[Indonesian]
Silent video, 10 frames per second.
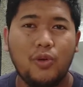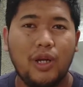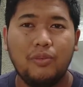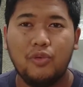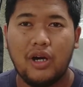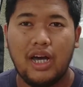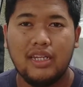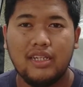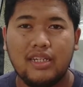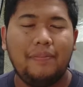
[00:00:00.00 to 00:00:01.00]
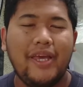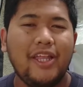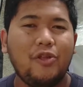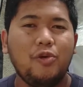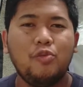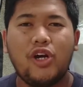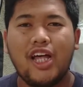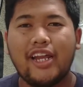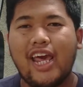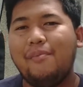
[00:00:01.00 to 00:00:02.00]
ribuan. Tapi itu bukan
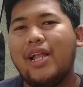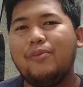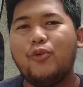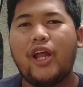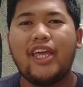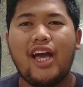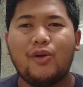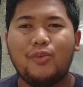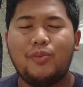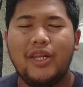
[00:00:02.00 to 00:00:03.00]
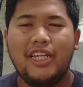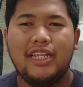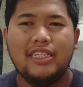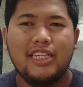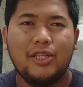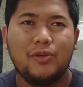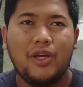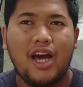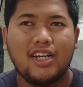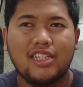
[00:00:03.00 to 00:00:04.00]
harga yang paling murah ya, aku beli di situ
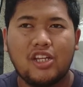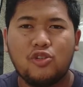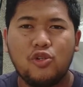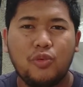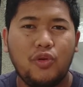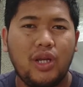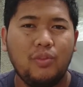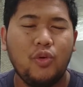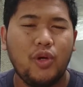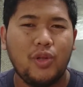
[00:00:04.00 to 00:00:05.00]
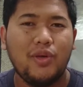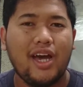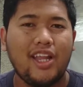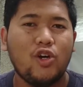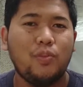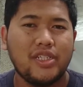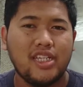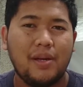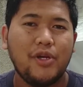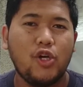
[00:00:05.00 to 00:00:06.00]
yang harga 170 ribu itu ya karena aku
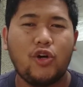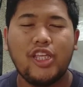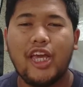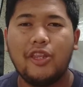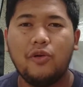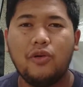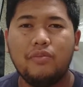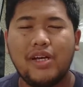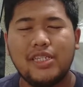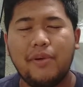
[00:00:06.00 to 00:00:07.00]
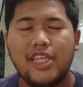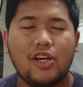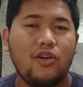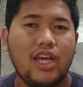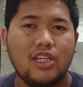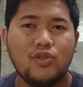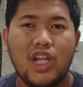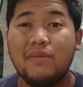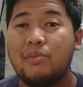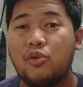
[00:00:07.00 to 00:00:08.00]
percaya sama tokonya gitu. Masih banyak kok yang jual
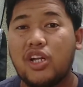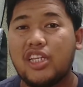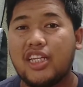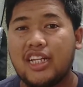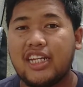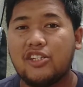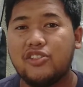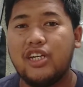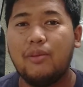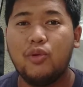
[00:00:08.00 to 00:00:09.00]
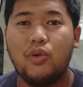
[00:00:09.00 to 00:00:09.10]
lebih murah sekitar 130